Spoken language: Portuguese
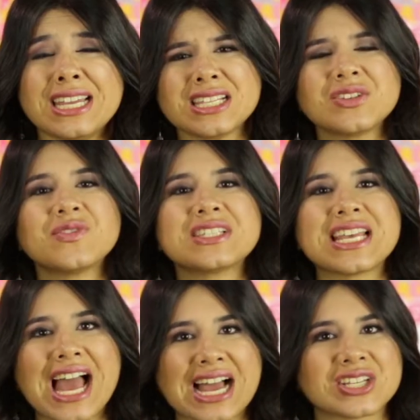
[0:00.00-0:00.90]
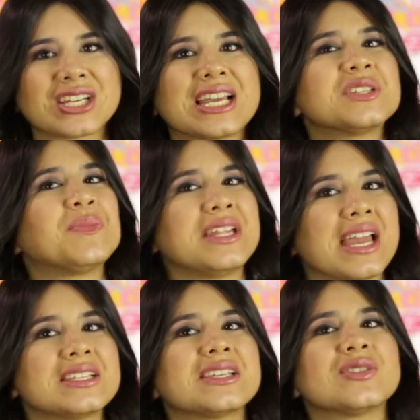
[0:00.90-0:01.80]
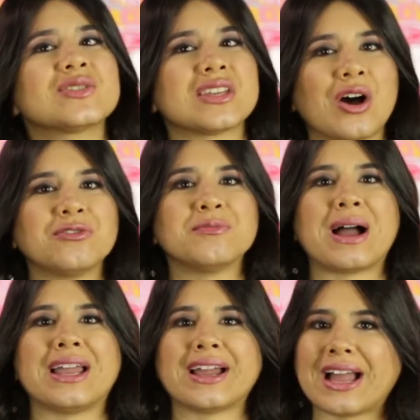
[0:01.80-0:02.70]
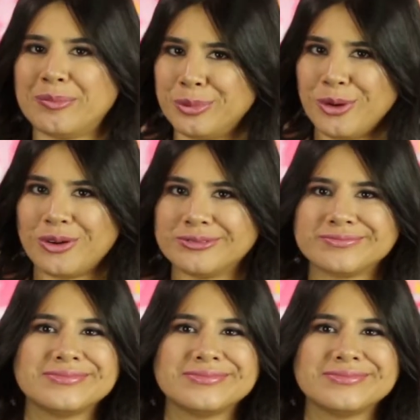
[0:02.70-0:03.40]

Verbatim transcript: E se você acha que a experiência do South By acabou,